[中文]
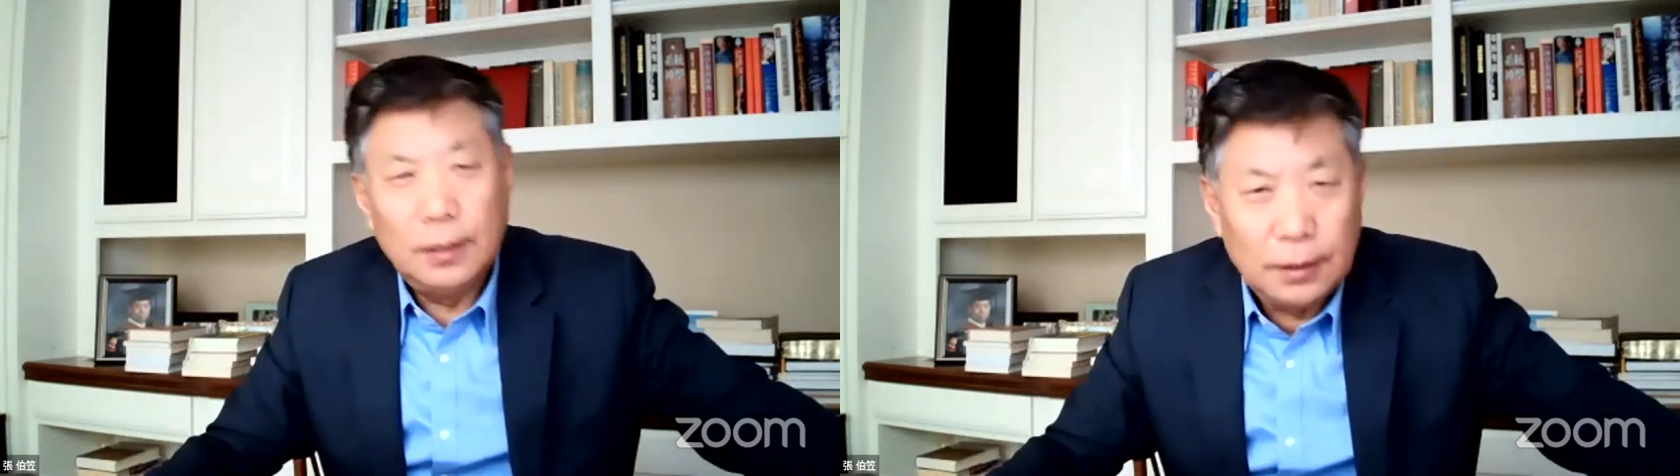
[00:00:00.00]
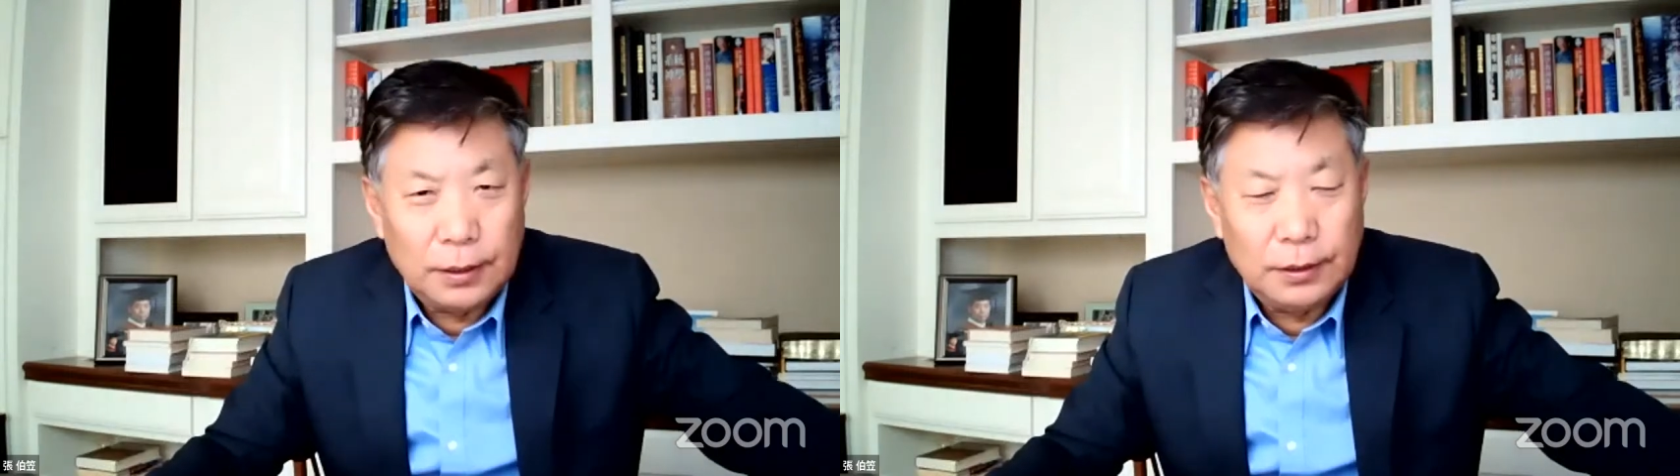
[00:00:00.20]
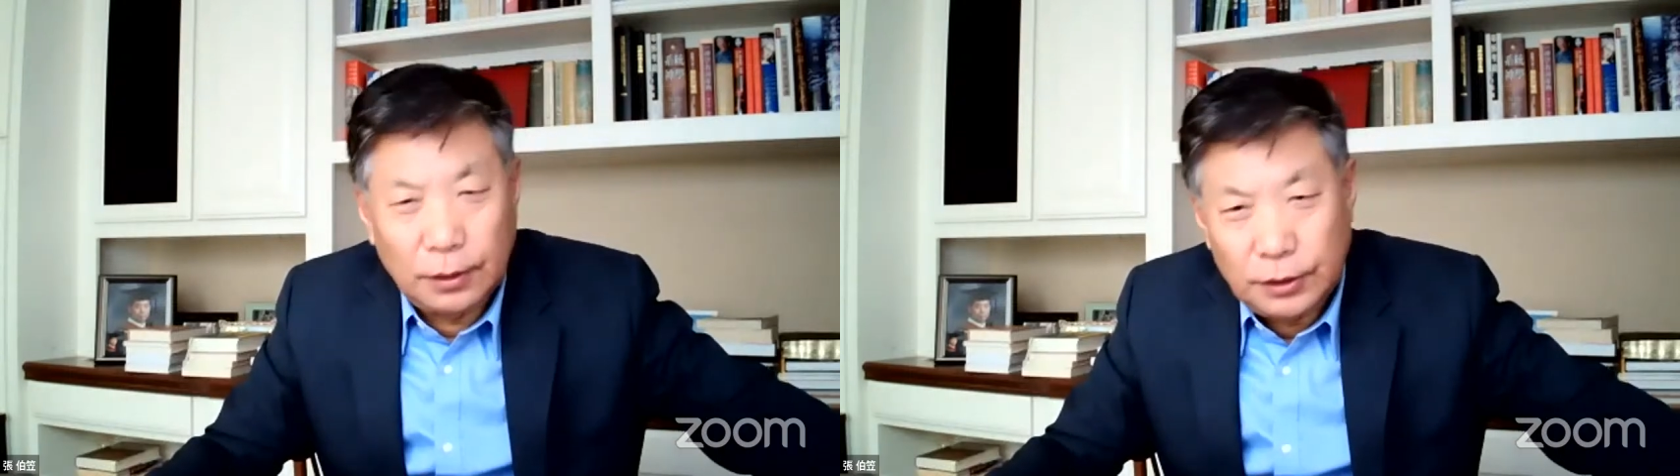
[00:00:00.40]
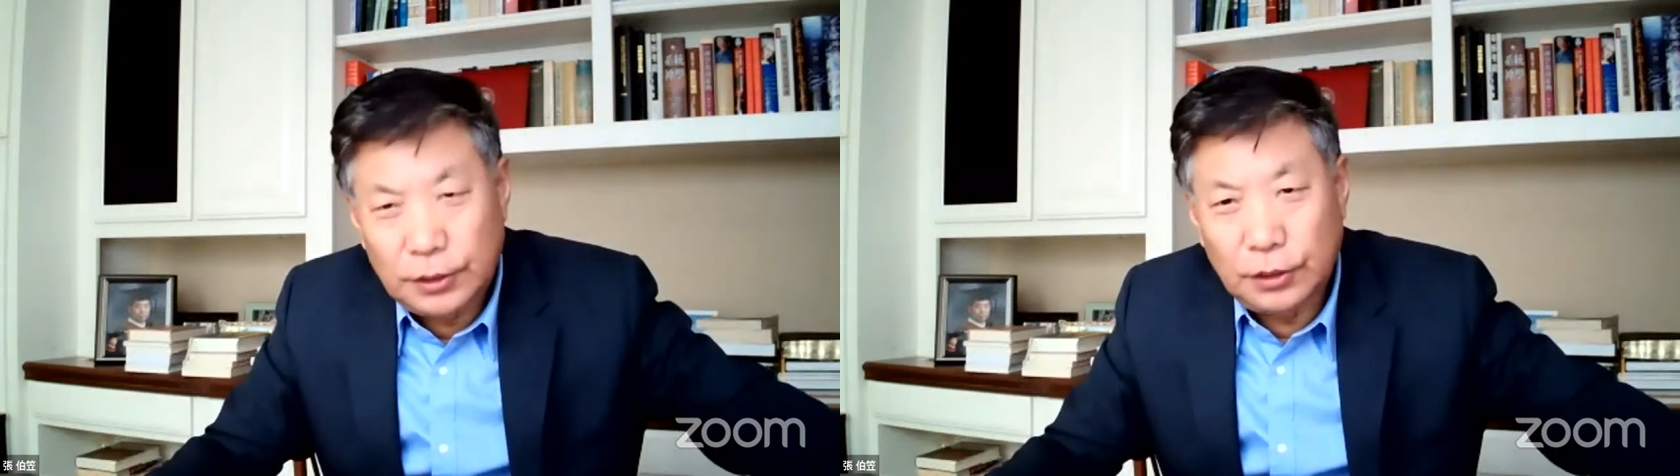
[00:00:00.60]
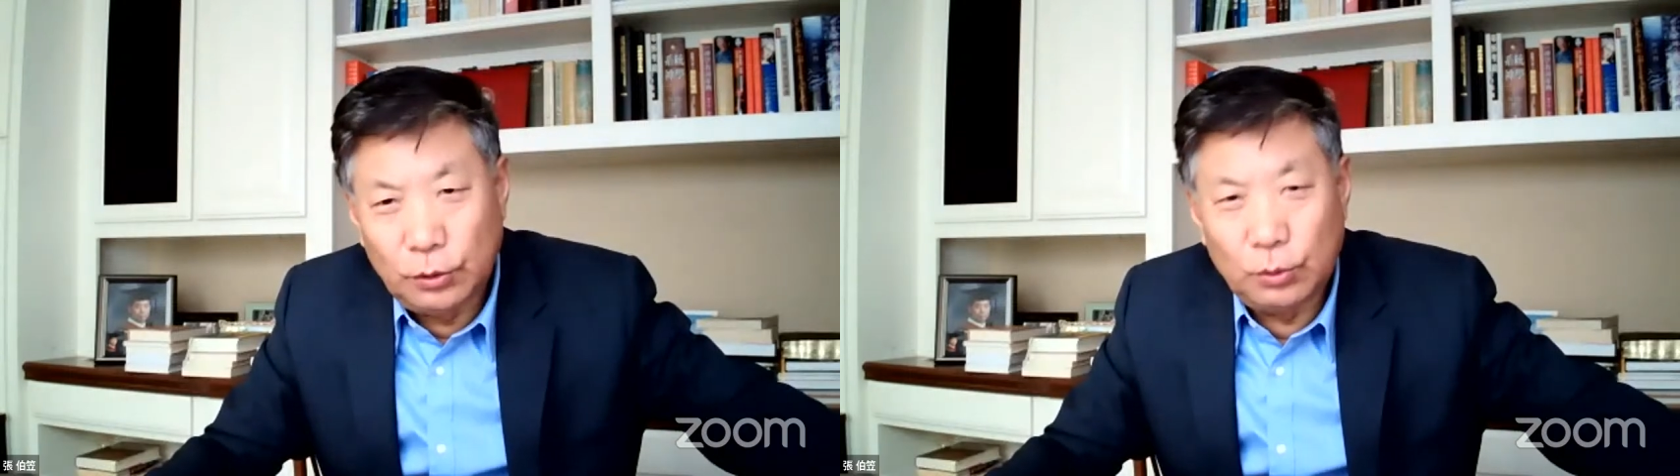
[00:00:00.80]
啊，林昭是
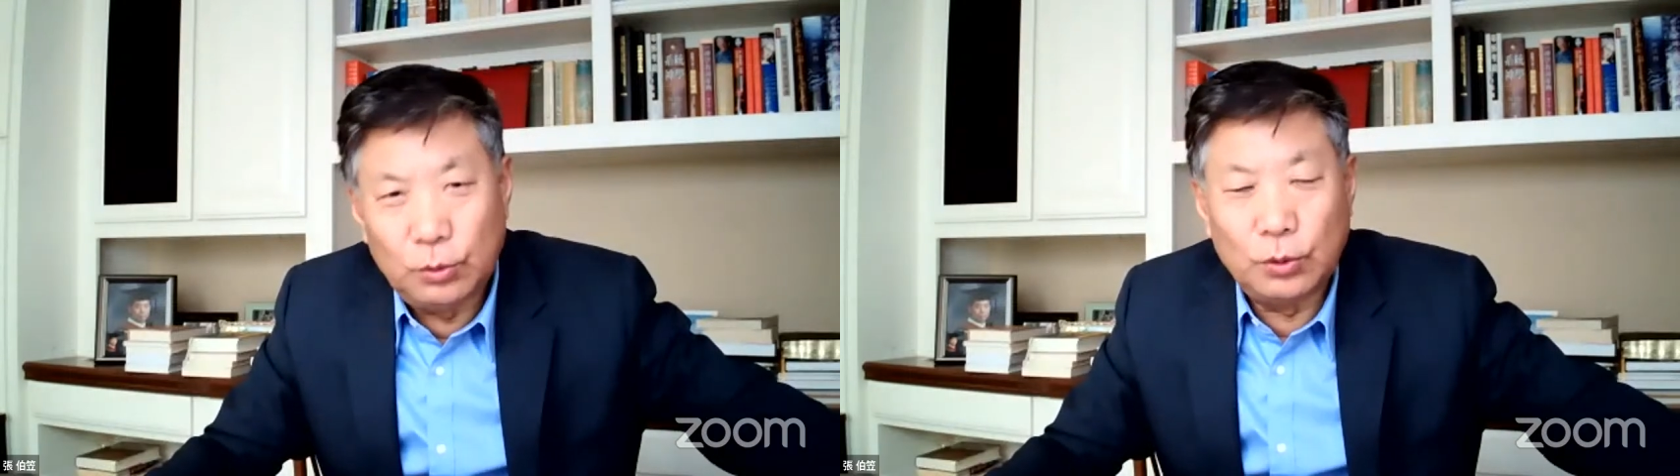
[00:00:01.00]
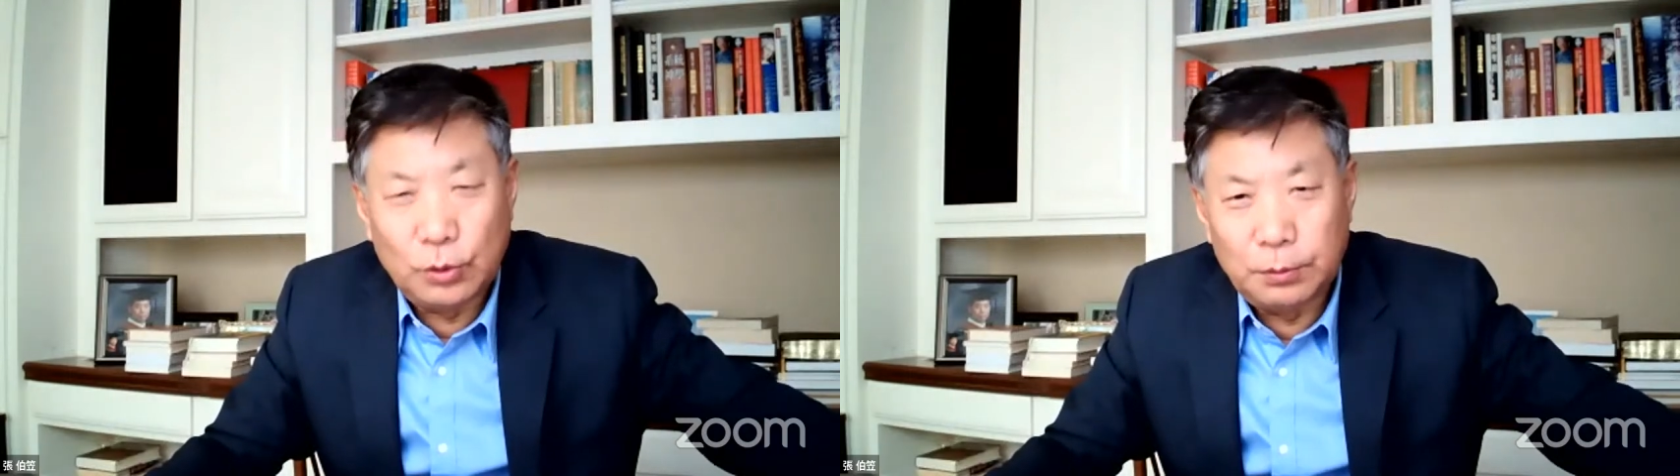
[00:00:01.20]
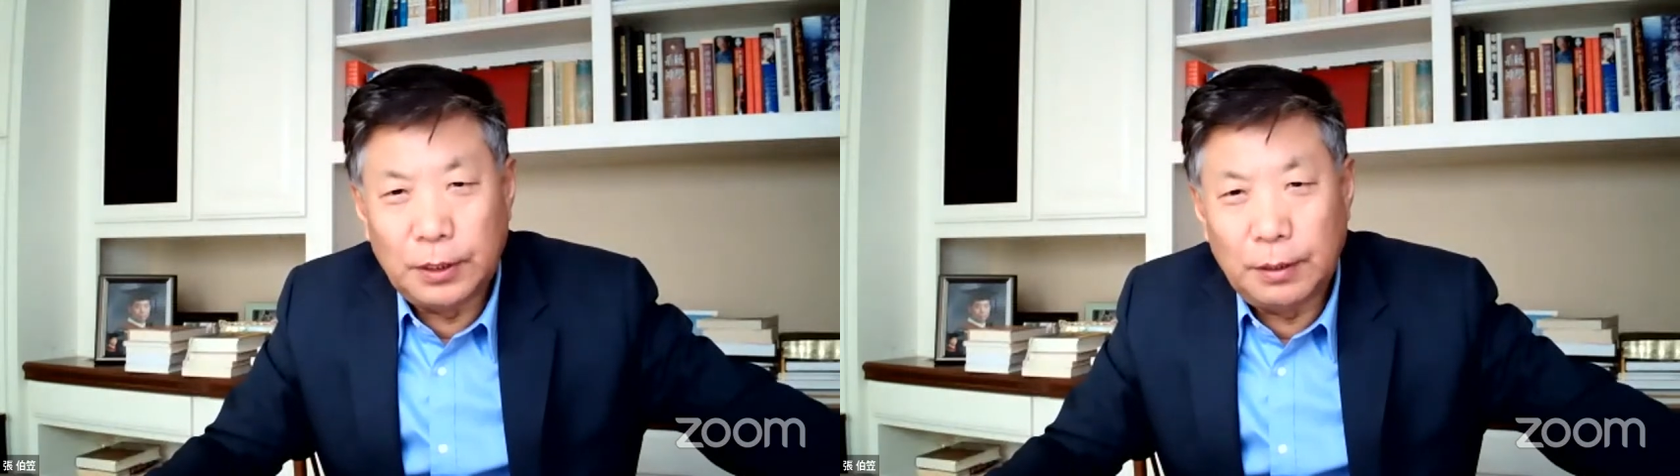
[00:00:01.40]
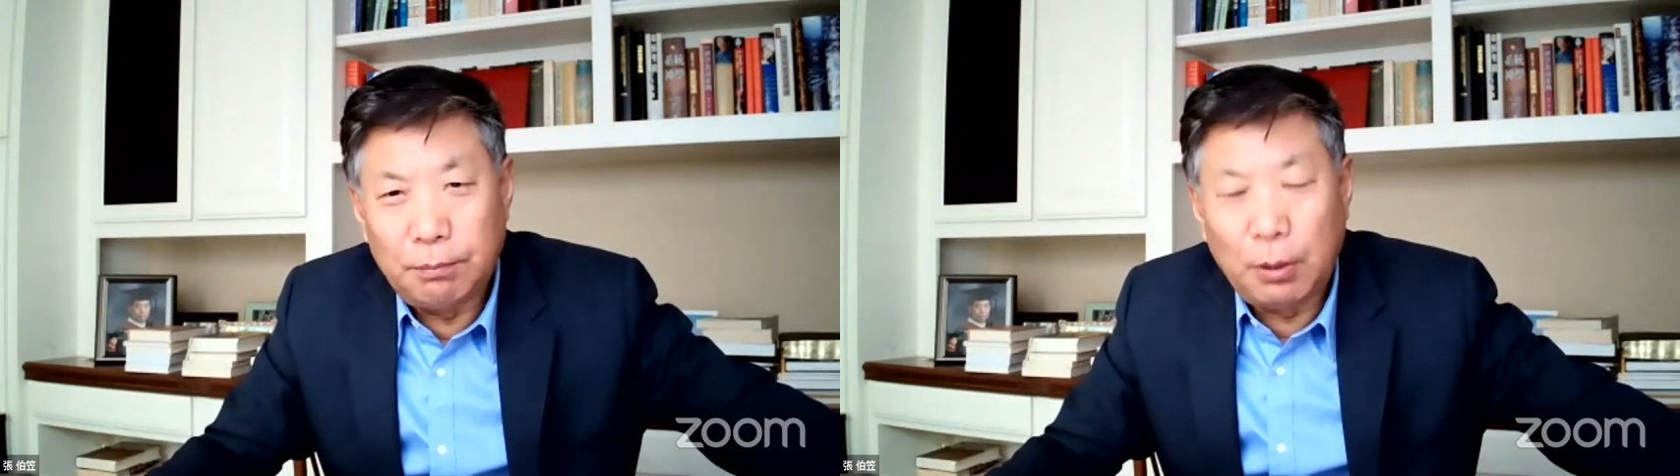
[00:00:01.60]
基督徒，对不对？